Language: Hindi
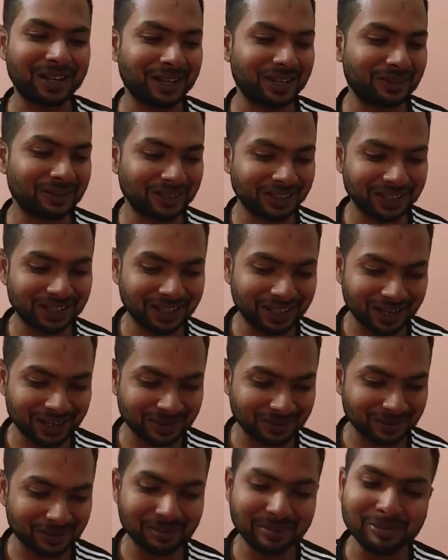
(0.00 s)
से खाना वाना लेके आया
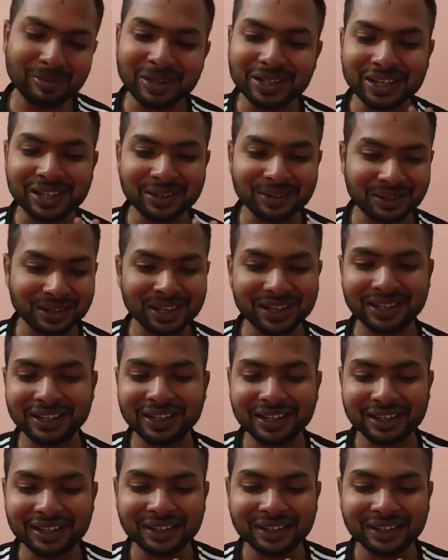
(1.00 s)
मम्मी मैं जा रहा हूँ खाना